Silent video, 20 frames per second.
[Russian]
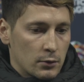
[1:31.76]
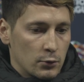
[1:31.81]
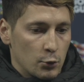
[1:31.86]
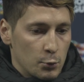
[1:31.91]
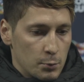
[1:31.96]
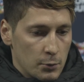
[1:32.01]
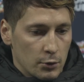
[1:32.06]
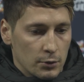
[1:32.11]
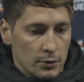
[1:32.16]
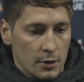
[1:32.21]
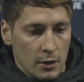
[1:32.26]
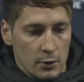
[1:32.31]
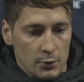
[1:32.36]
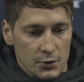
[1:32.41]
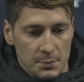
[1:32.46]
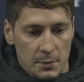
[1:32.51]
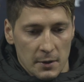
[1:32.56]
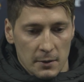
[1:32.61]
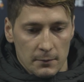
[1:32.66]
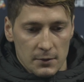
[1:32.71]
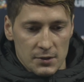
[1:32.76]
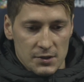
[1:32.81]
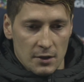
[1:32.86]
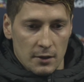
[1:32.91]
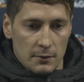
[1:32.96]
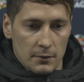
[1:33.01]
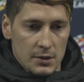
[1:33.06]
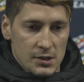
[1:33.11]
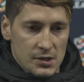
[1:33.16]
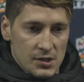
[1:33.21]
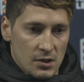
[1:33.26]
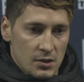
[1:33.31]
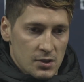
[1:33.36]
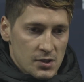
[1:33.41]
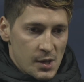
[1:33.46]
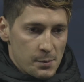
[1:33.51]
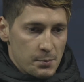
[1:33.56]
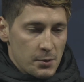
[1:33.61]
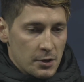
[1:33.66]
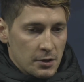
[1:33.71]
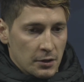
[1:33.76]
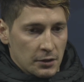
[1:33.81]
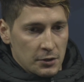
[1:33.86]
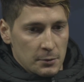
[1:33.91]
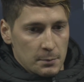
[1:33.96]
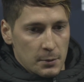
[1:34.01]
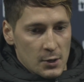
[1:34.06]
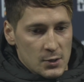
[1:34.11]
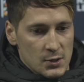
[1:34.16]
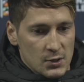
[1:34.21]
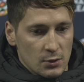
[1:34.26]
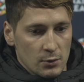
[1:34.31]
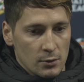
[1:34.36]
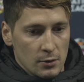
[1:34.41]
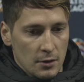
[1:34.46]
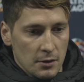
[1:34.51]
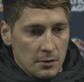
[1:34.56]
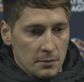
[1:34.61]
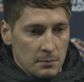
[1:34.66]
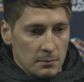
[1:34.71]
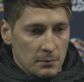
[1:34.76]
Думаю, да, успеем восстановиться. Соперник непростой.